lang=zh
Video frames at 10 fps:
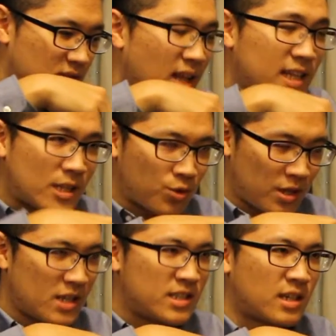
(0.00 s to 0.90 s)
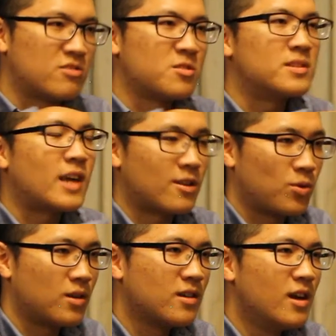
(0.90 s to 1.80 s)
大家都可以想到这边才
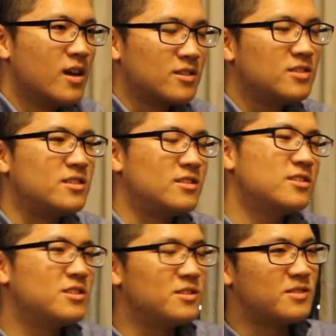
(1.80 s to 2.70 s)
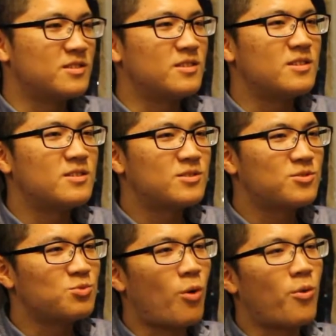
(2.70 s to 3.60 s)
对啊，可是其实这是
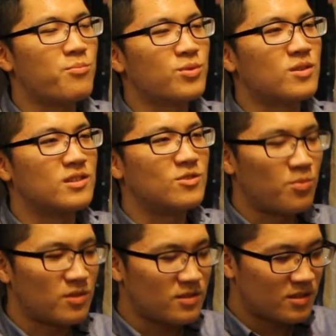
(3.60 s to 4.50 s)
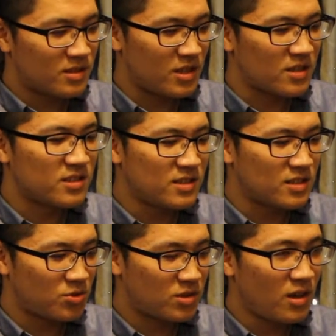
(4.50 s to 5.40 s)
就是万万不得的。我们铁人精
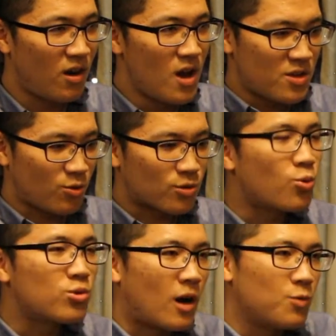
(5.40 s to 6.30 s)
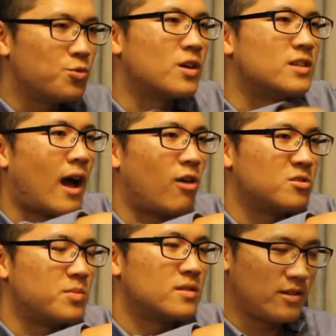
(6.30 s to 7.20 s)
神就是要有多条路都可以打到
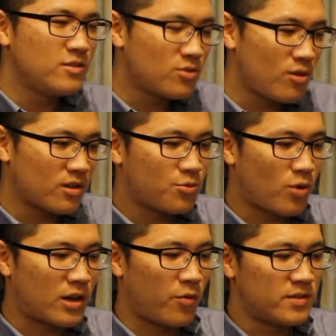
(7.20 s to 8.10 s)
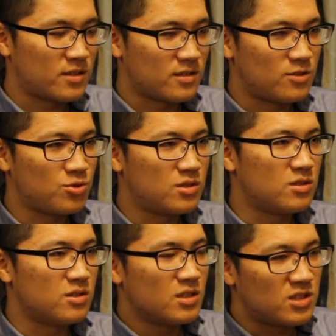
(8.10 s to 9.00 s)
这边。你这种关卡分成就
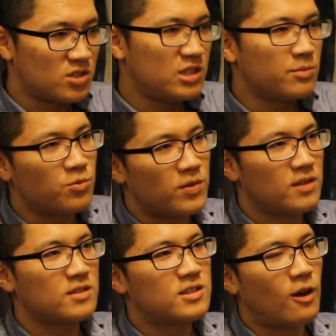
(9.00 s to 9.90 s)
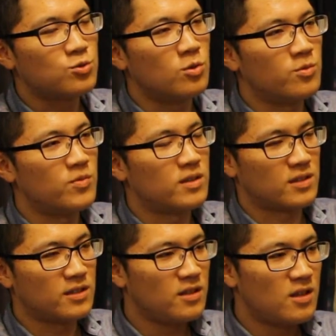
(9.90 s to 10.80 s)
是实际的部分、操作部分
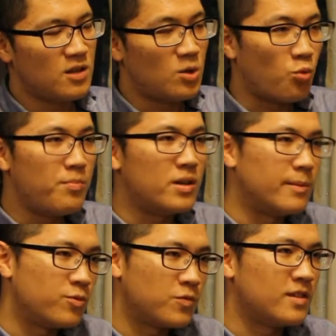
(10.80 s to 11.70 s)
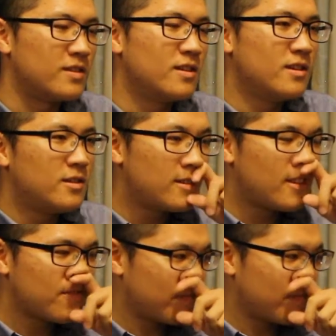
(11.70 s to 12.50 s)
跟文本的部分。那